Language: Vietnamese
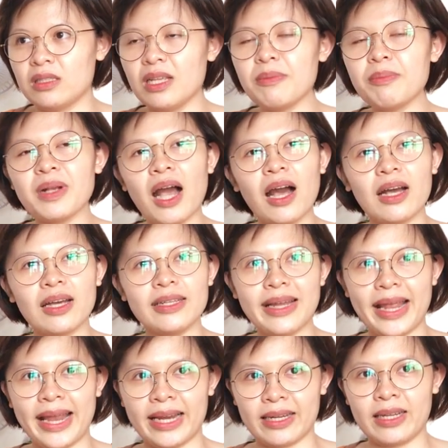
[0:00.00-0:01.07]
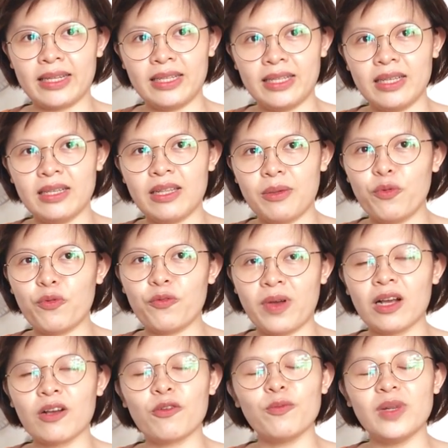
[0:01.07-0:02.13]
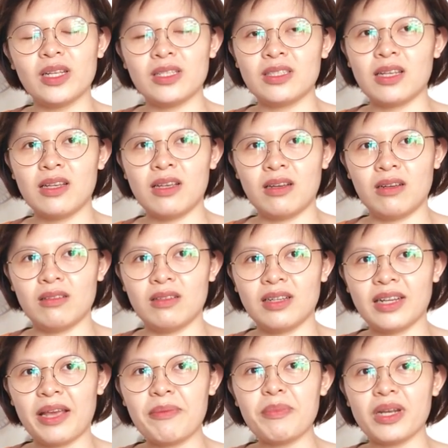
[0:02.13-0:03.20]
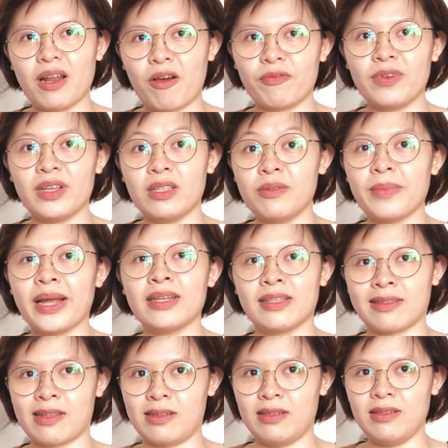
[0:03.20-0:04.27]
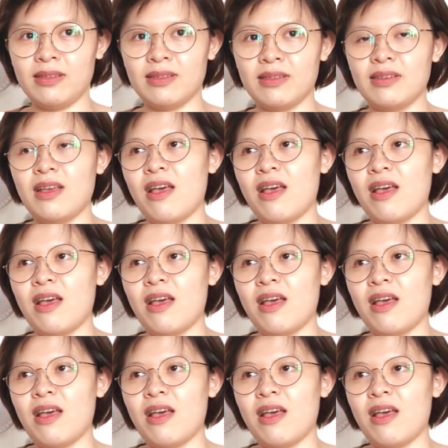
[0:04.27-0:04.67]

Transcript: tiếp cận khách hàng này kia thì một phần cũng là sẽ nhờ những cái mình học về thương mại điện tử.